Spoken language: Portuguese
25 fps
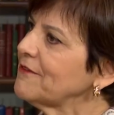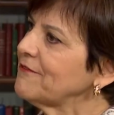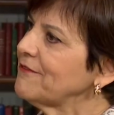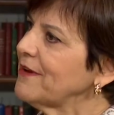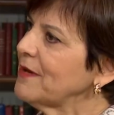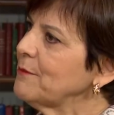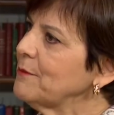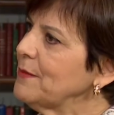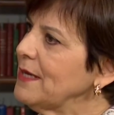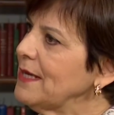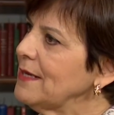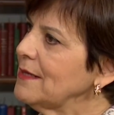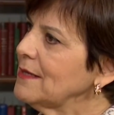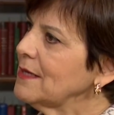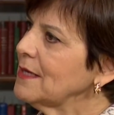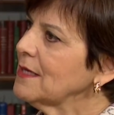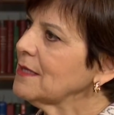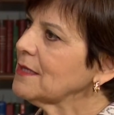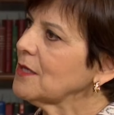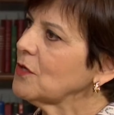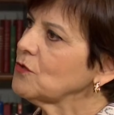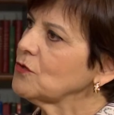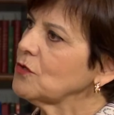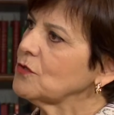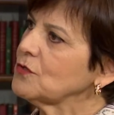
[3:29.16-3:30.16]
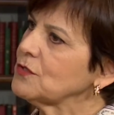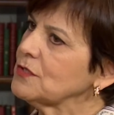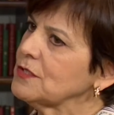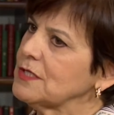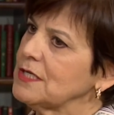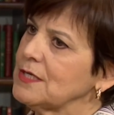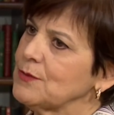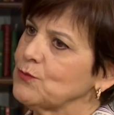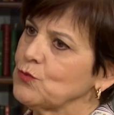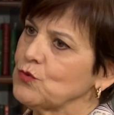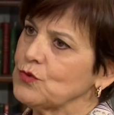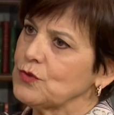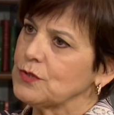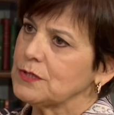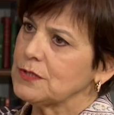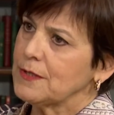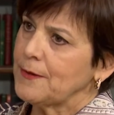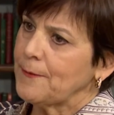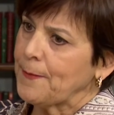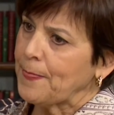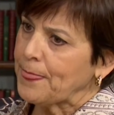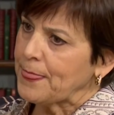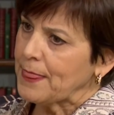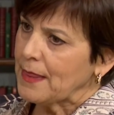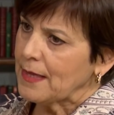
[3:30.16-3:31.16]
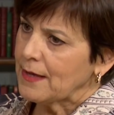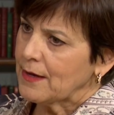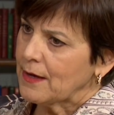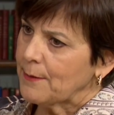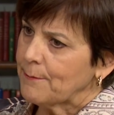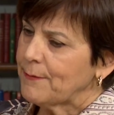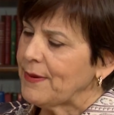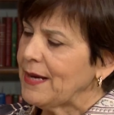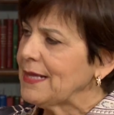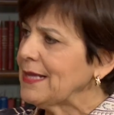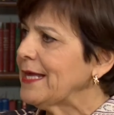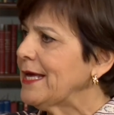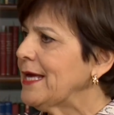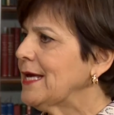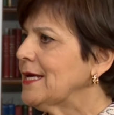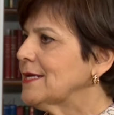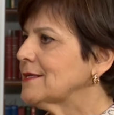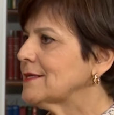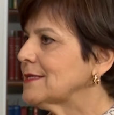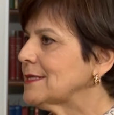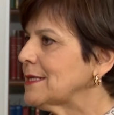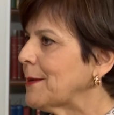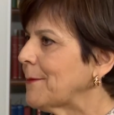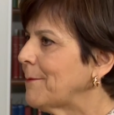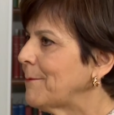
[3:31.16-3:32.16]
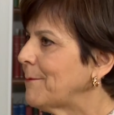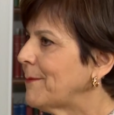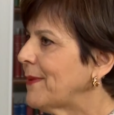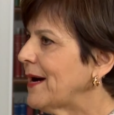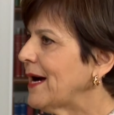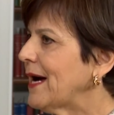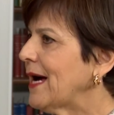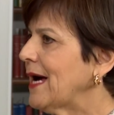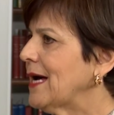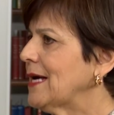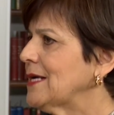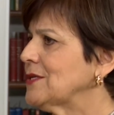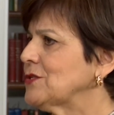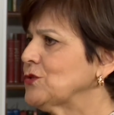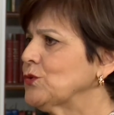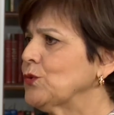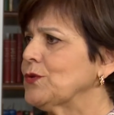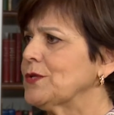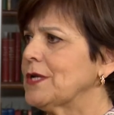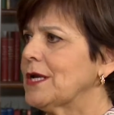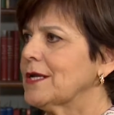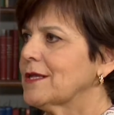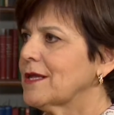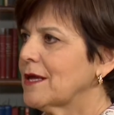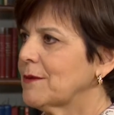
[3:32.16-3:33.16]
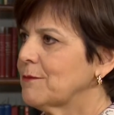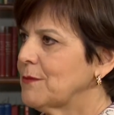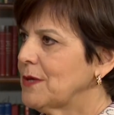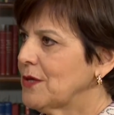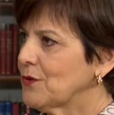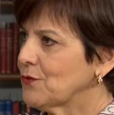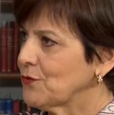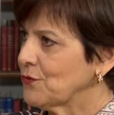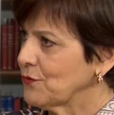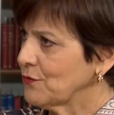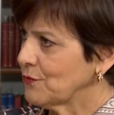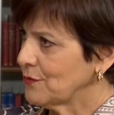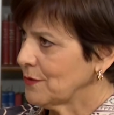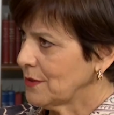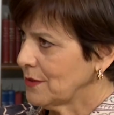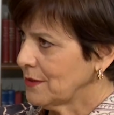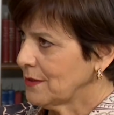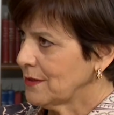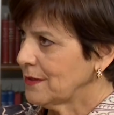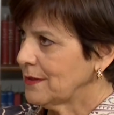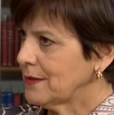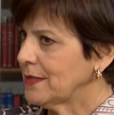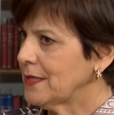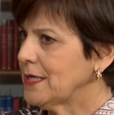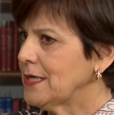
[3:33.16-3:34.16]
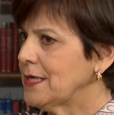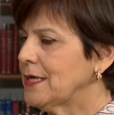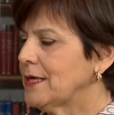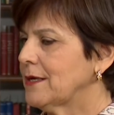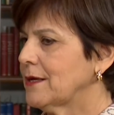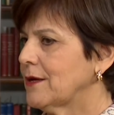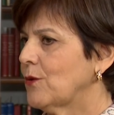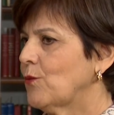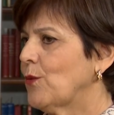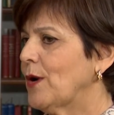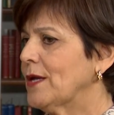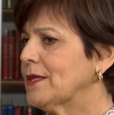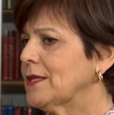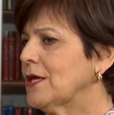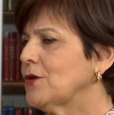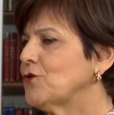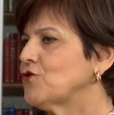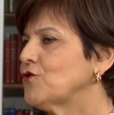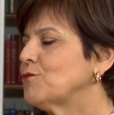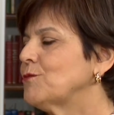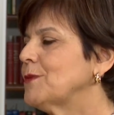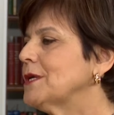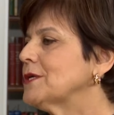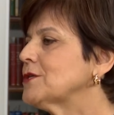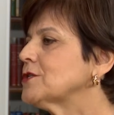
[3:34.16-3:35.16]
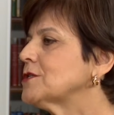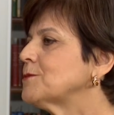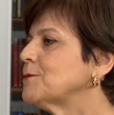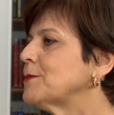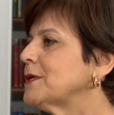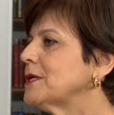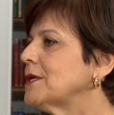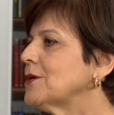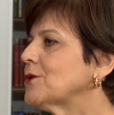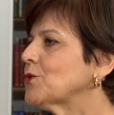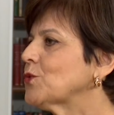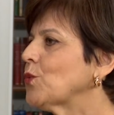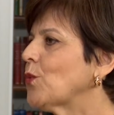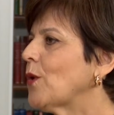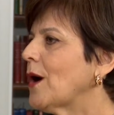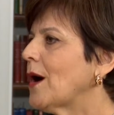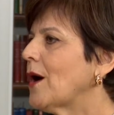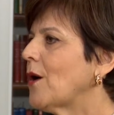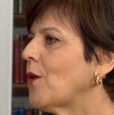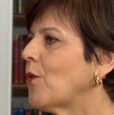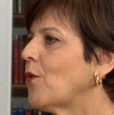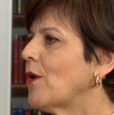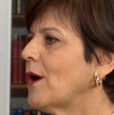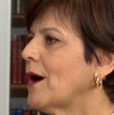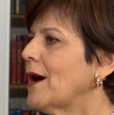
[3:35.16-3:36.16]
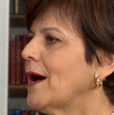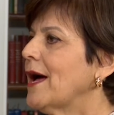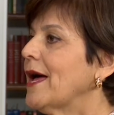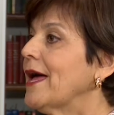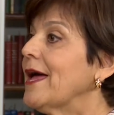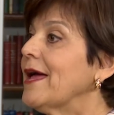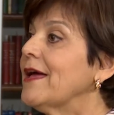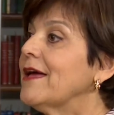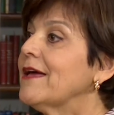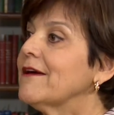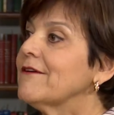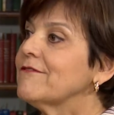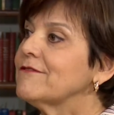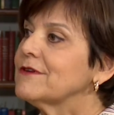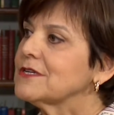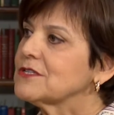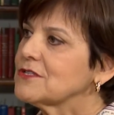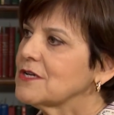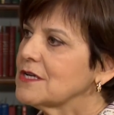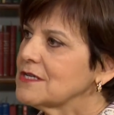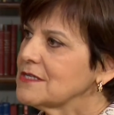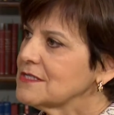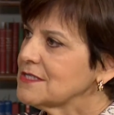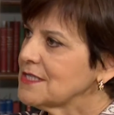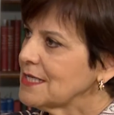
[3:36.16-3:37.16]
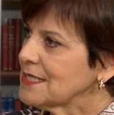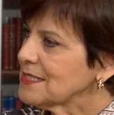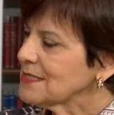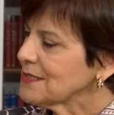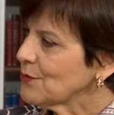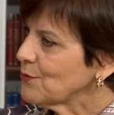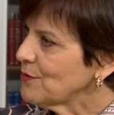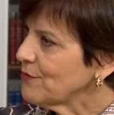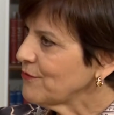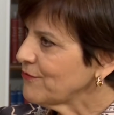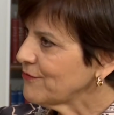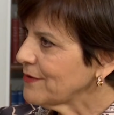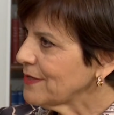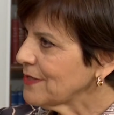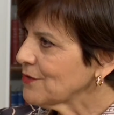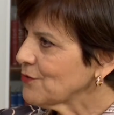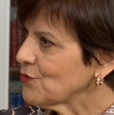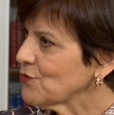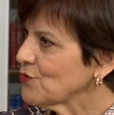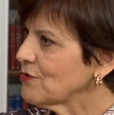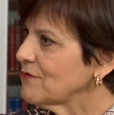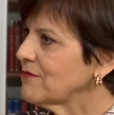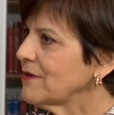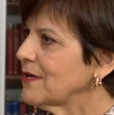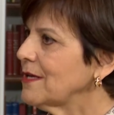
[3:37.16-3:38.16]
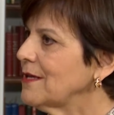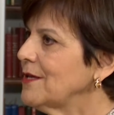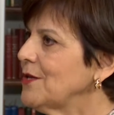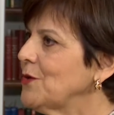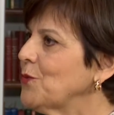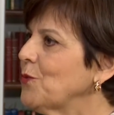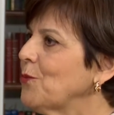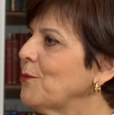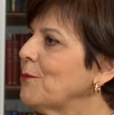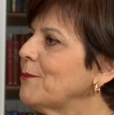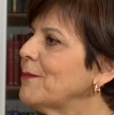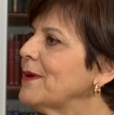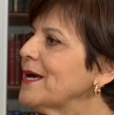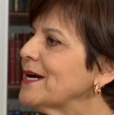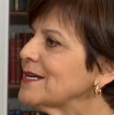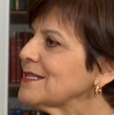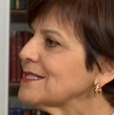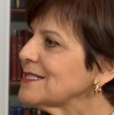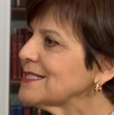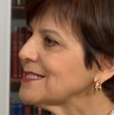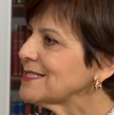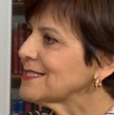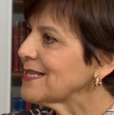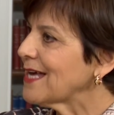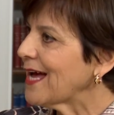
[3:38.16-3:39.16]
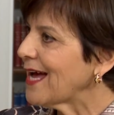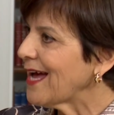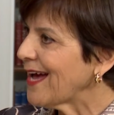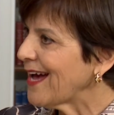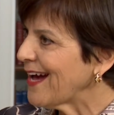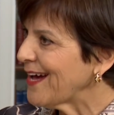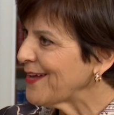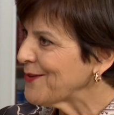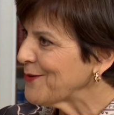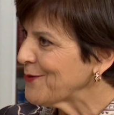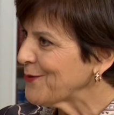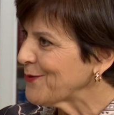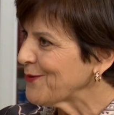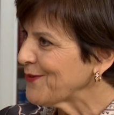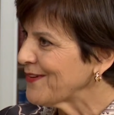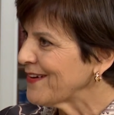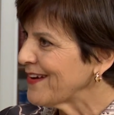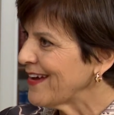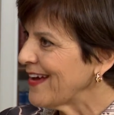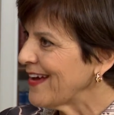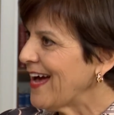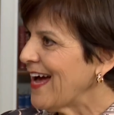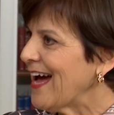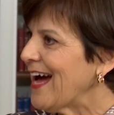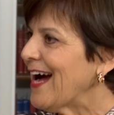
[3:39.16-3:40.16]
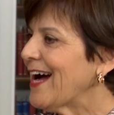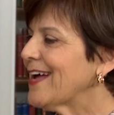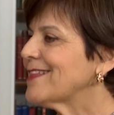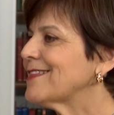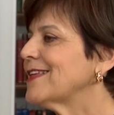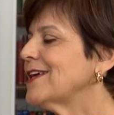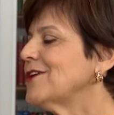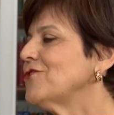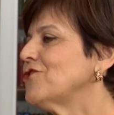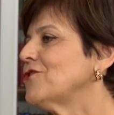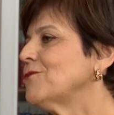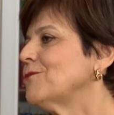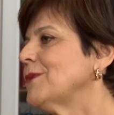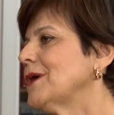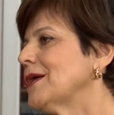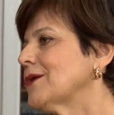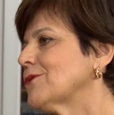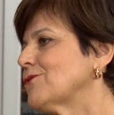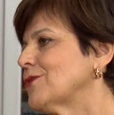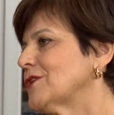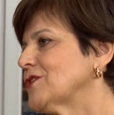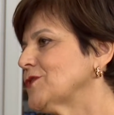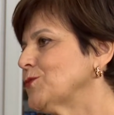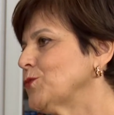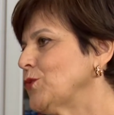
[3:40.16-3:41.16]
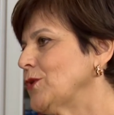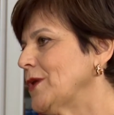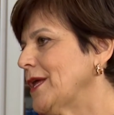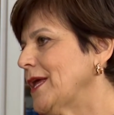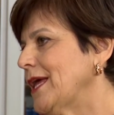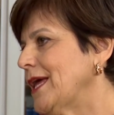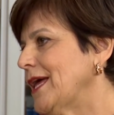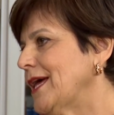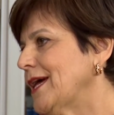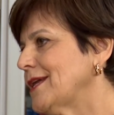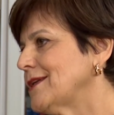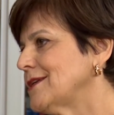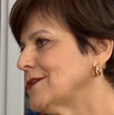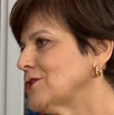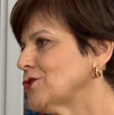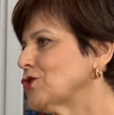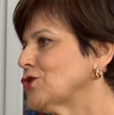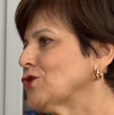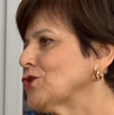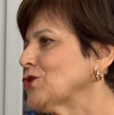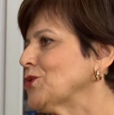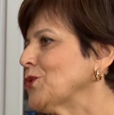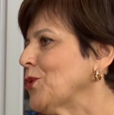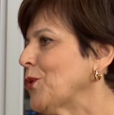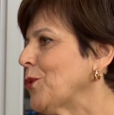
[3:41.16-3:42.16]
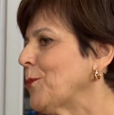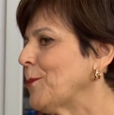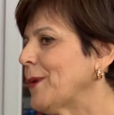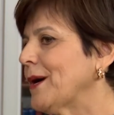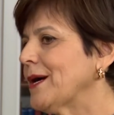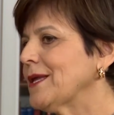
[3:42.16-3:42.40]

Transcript: a família. Então nós temos palestra, passe, o tratamento, né, o atendimento espiritual, evangelização infanto-juvenil, berçário, atendimento às mulheres, sopa.